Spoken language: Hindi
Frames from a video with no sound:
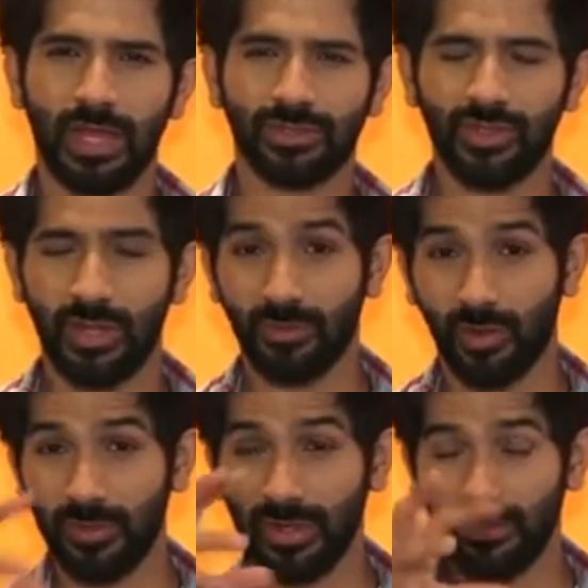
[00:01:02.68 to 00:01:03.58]
एक्चुअली आई एम
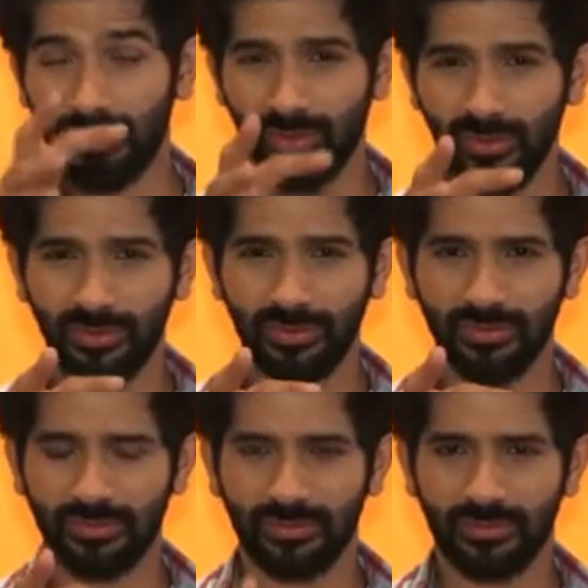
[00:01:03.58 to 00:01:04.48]
नॉट बीइंग एबल टू
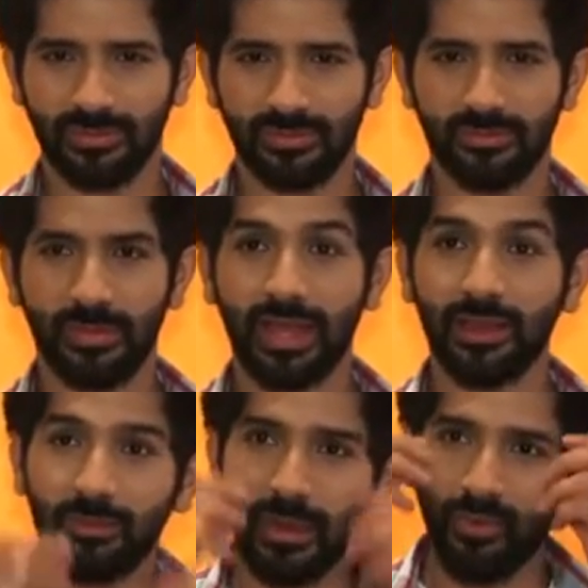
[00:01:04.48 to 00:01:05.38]
ओके ओके ओके मैं
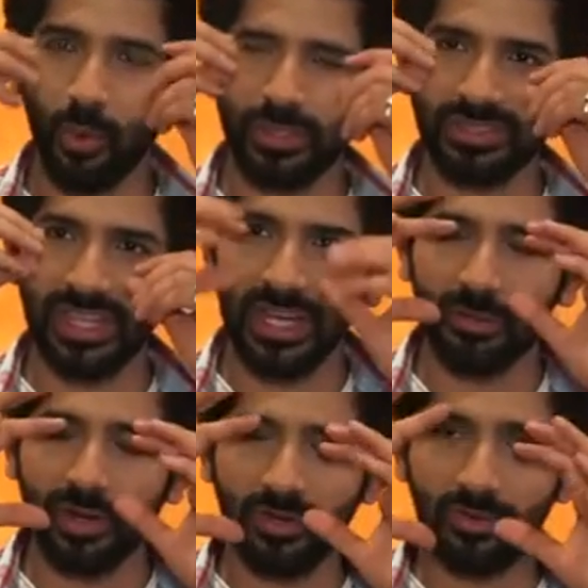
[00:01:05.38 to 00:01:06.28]
मैं फोकस नहीं कर
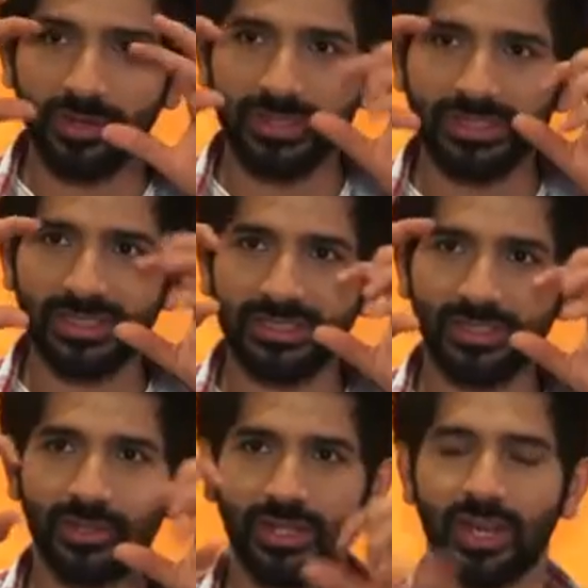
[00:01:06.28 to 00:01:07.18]
पा रहा हूं बिकॉज ऐसे
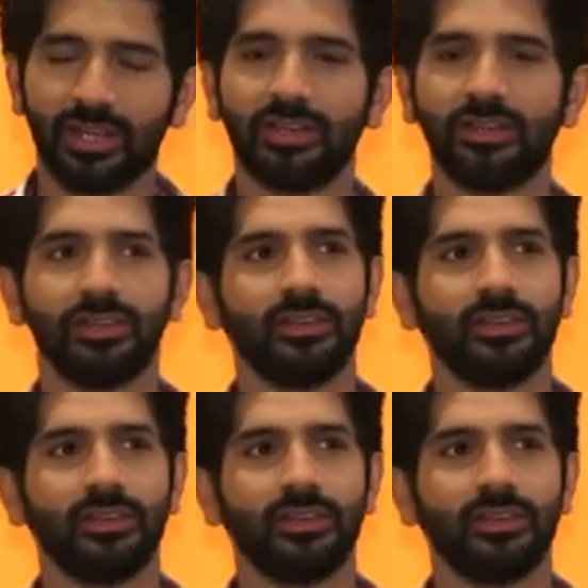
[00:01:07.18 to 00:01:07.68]
ऐसे हो रही है आंखें